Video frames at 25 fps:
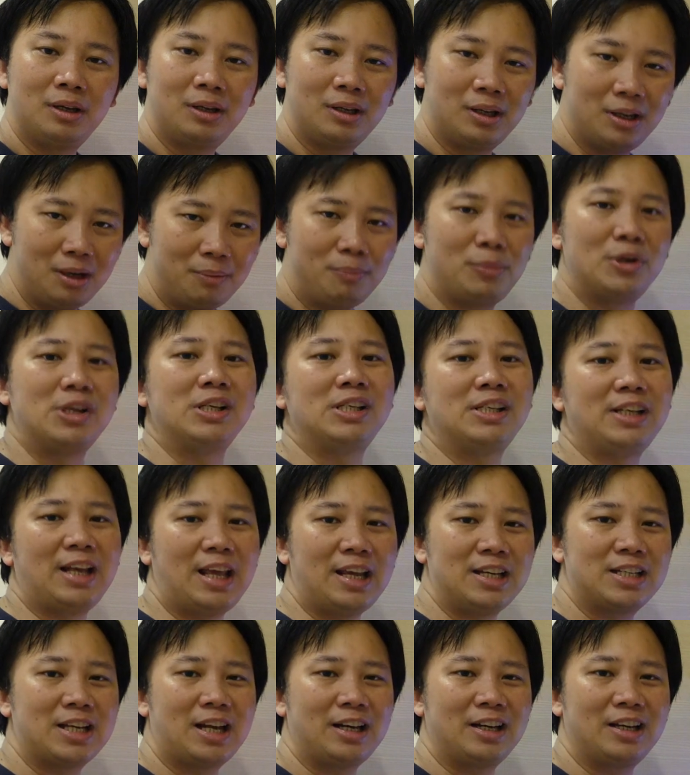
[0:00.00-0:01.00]
เครื่อง
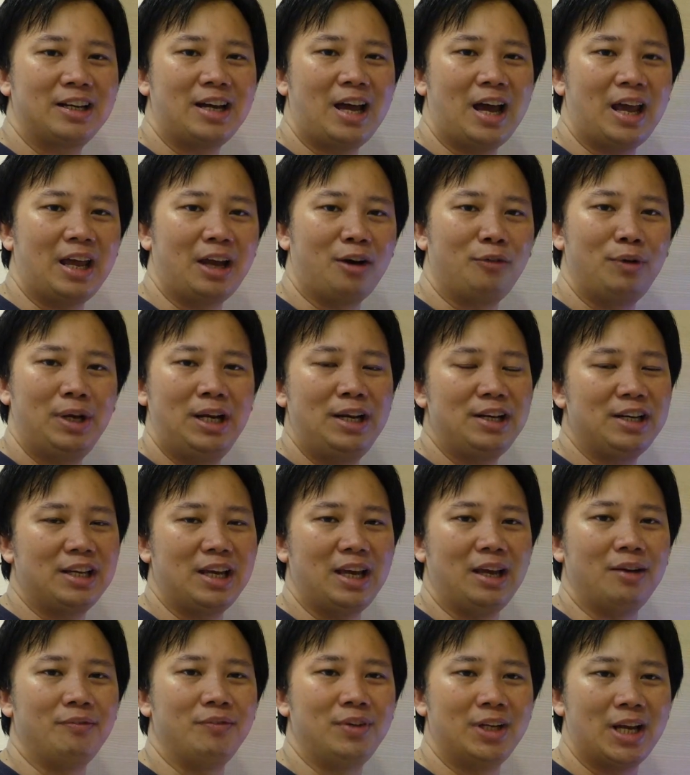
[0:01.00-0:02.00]
PlayStation ก็ได้เอาไว้เล่นเก
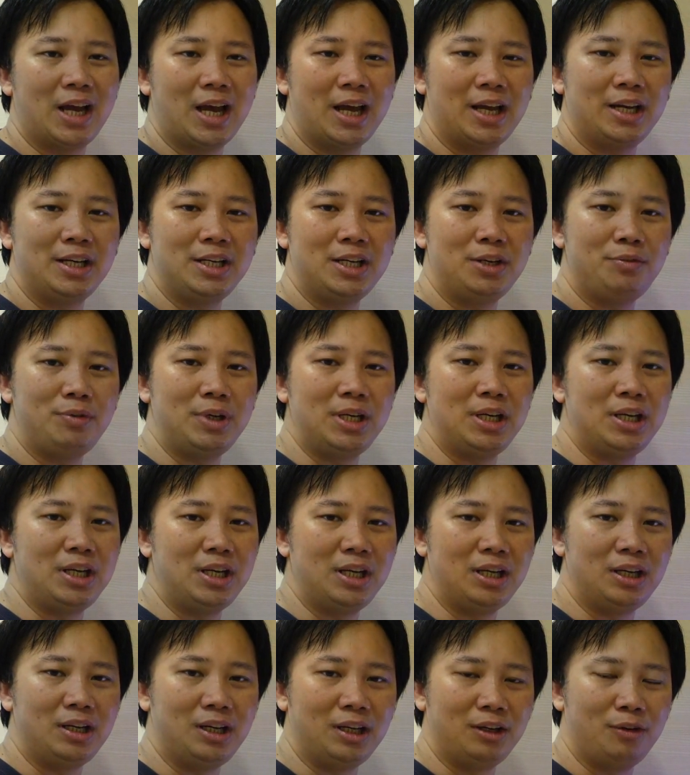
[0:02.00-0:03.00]
มนะฮะ DVD
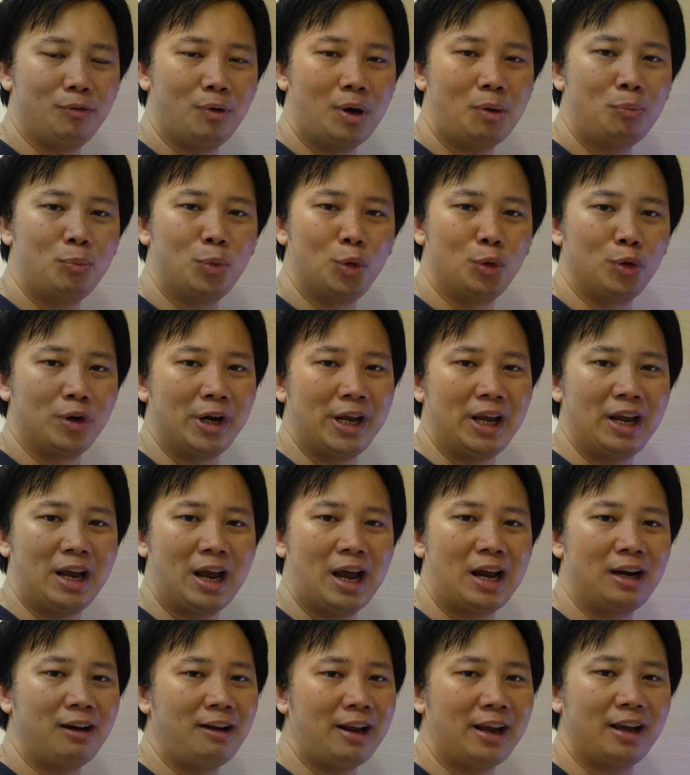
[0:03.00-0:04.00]
หรือว่า Blu-ray
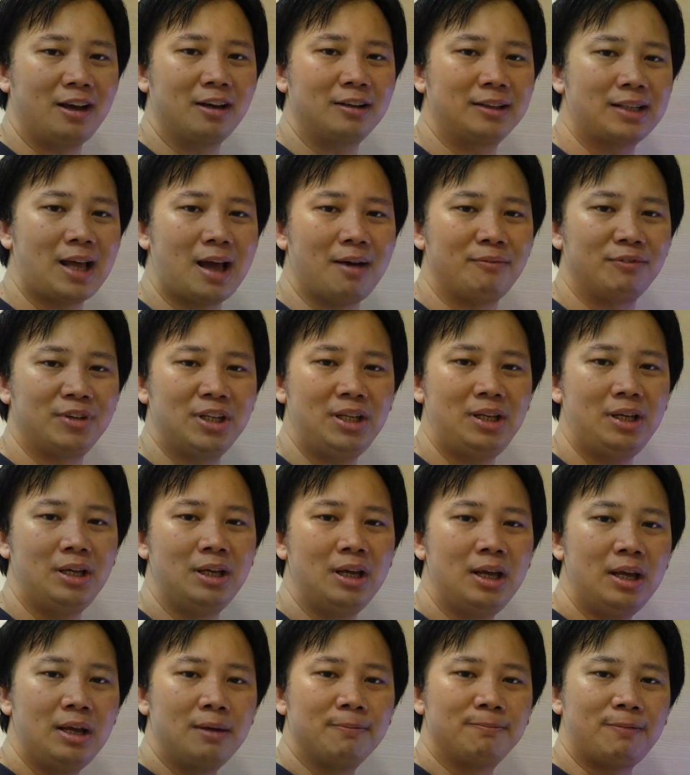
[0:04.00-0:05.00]
อะไรก็ตามที่
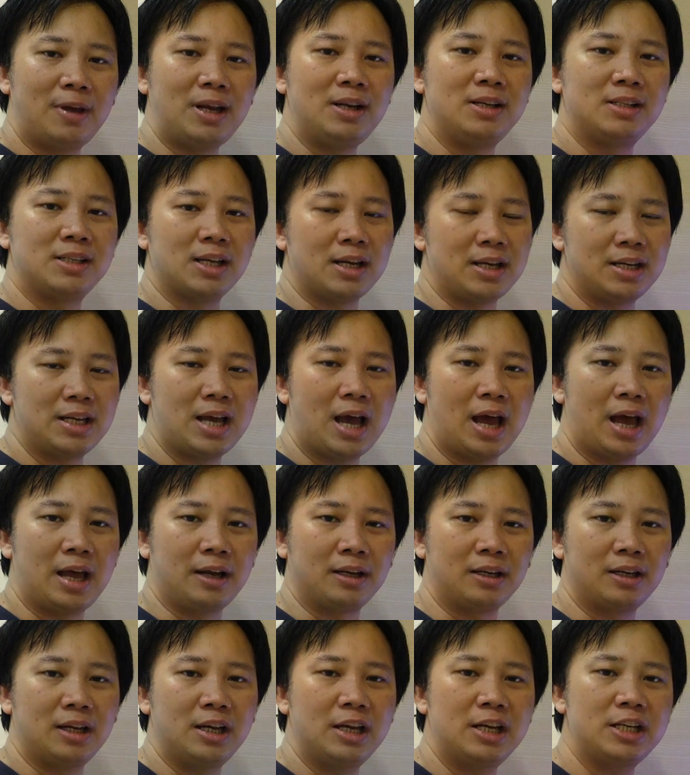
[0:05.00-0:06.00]
เป็นสัญญาณ
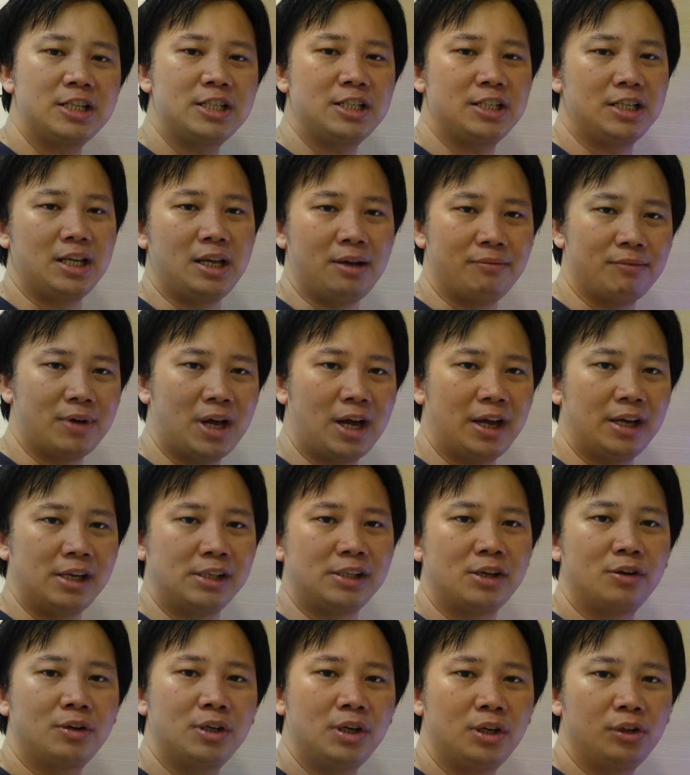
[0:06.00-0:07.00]
HDMI
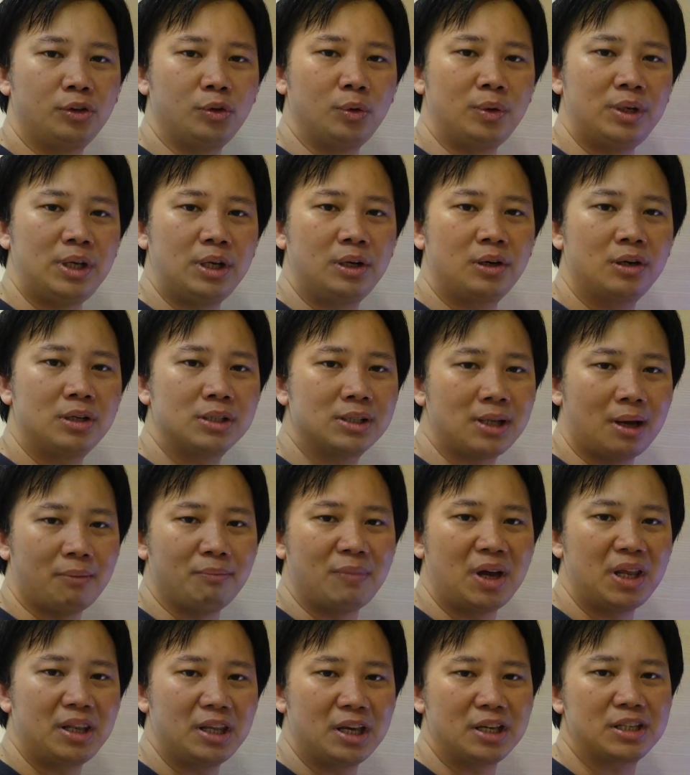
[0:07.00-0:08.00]
เจ้าเครื่องตัวนี้ก็สา
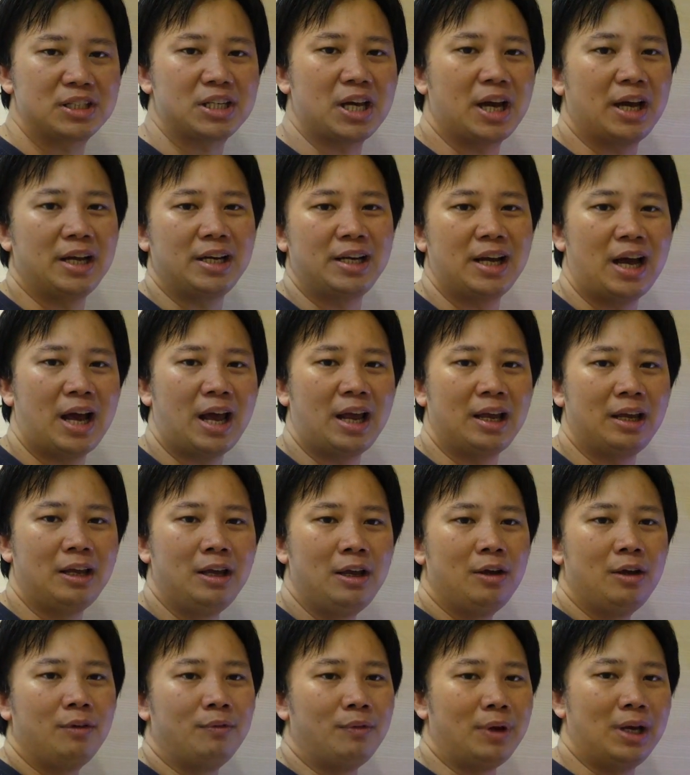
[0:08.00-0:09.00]
มารถที่จะฉายได้
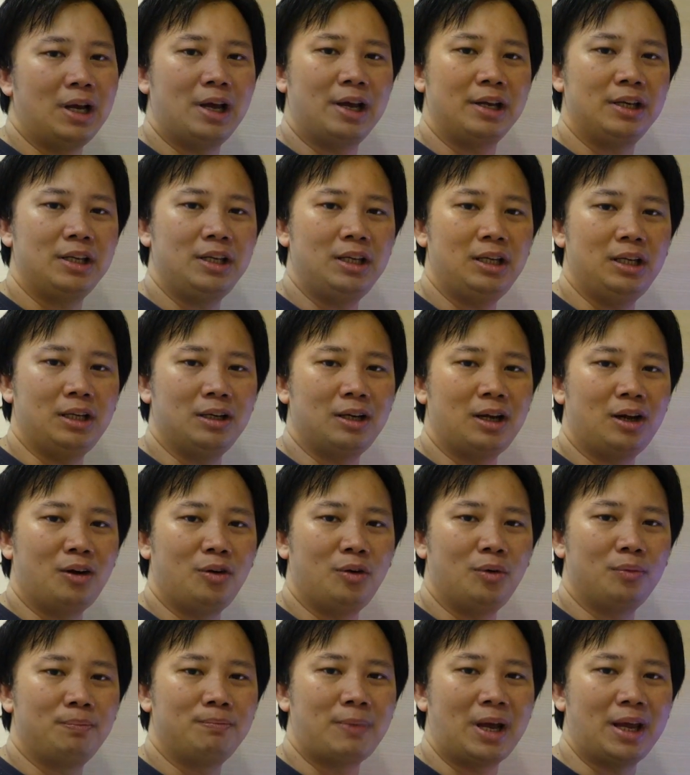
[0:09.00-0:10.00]
เวลาที่เรา
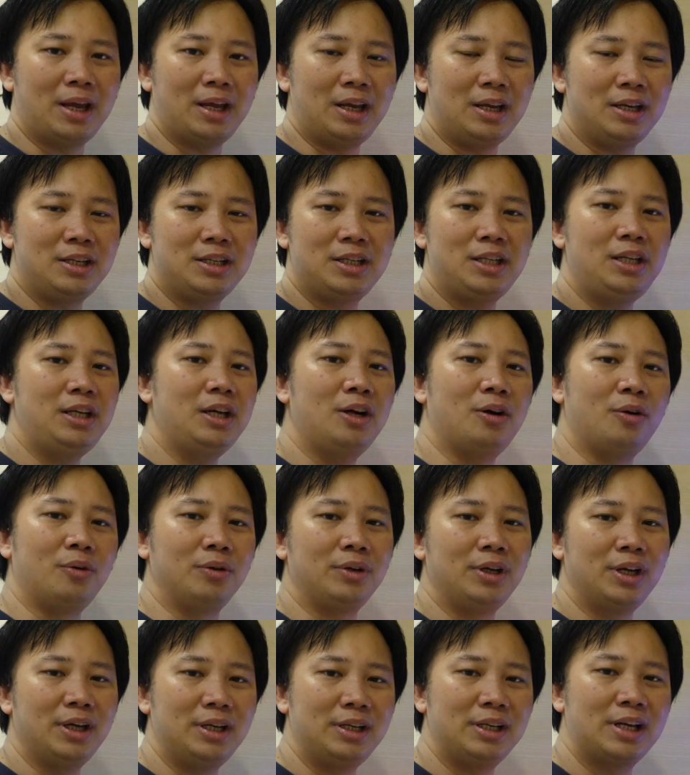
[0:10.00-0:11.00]
ไปเที่ยว
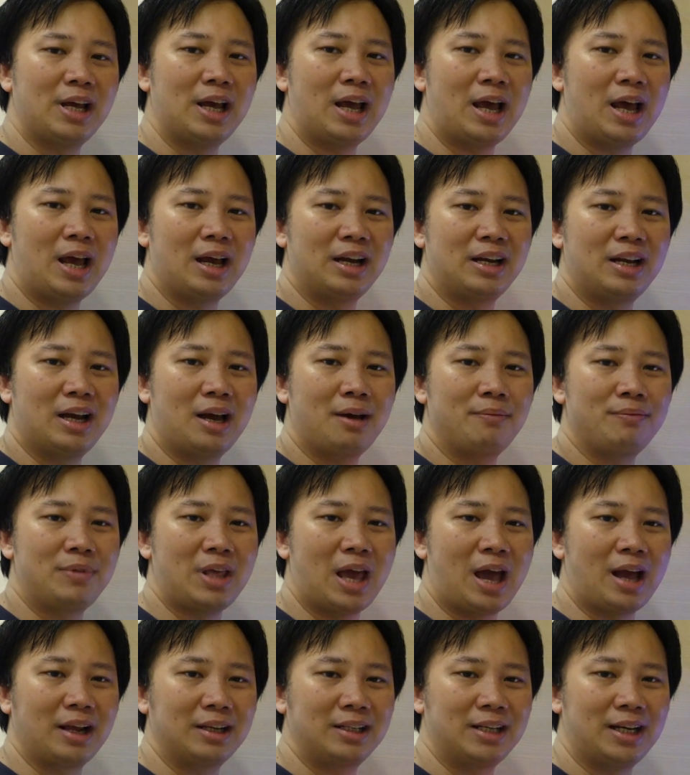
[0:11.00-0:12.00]
เดินทางนะครับอ
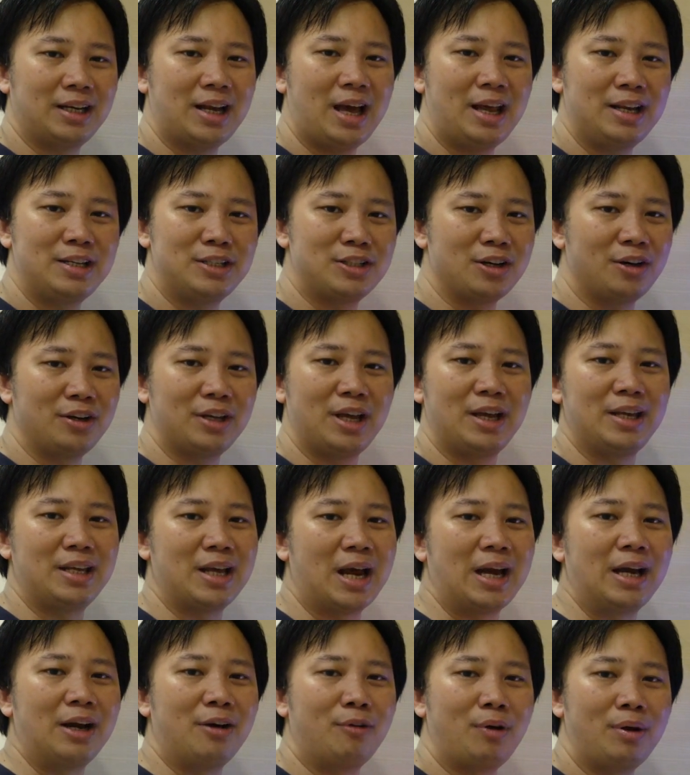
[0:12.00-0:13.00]
ยากจะได้จอให
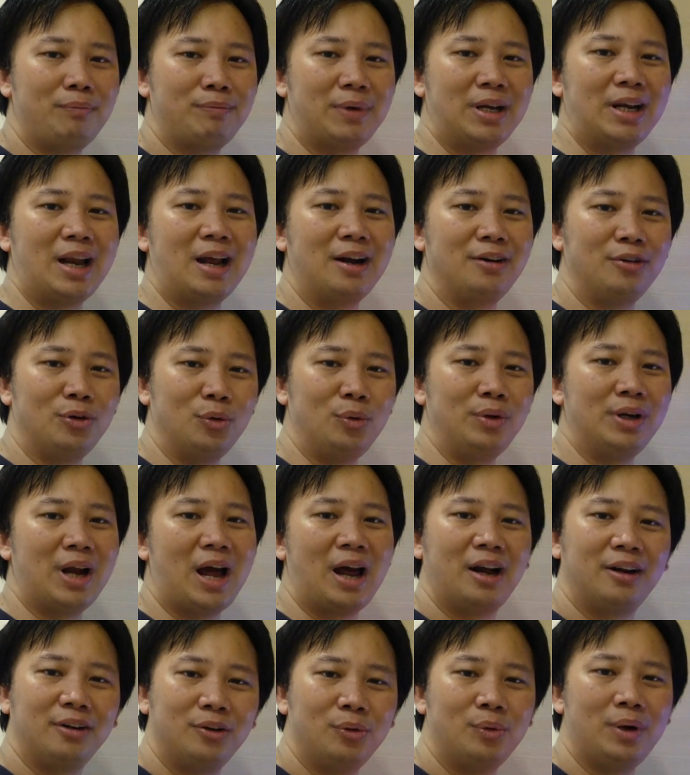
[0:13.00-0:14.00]
ญ่ๆ เอาไว้ไปนั่งดูหนั
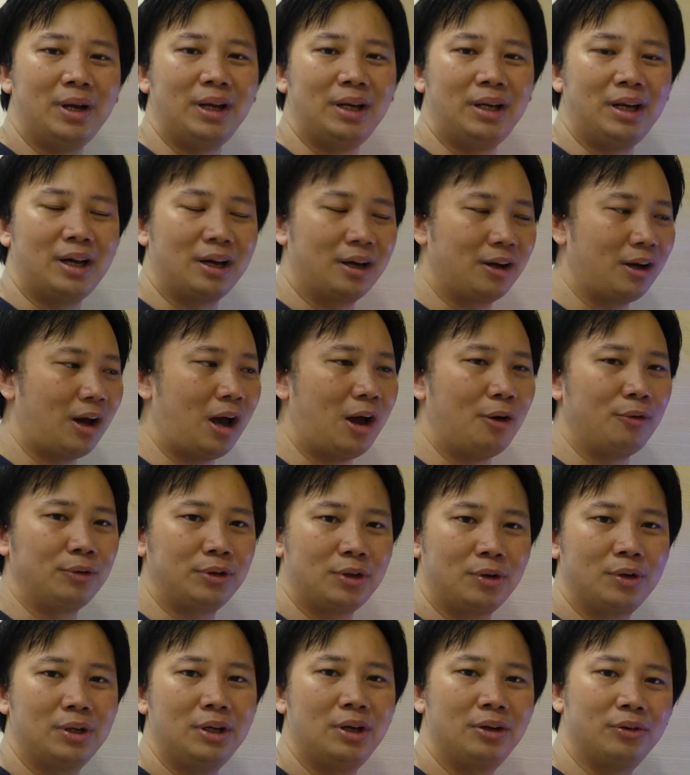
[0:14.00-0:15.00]
งด้วยเนี่ยก็เอา
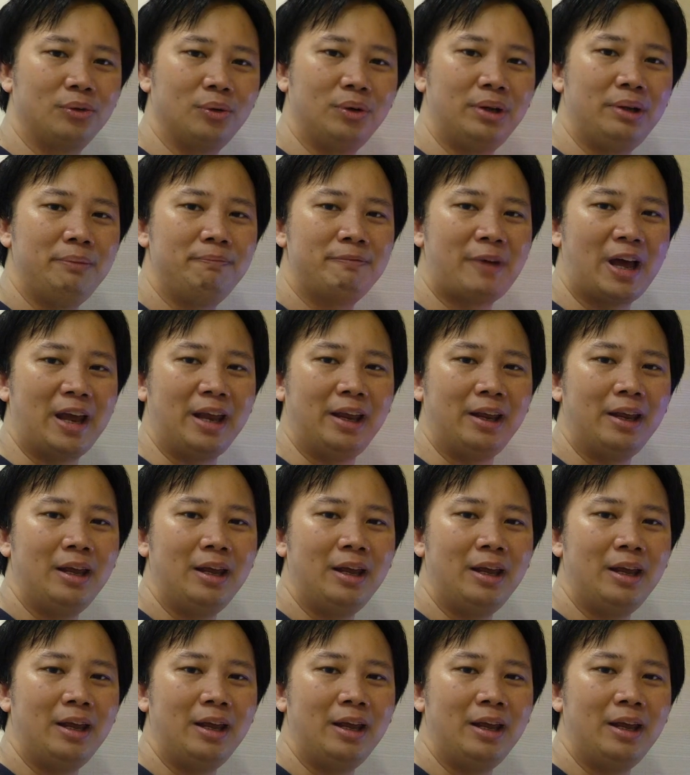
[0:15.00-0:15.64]
เจ้าเครื่องตัวนี้ไป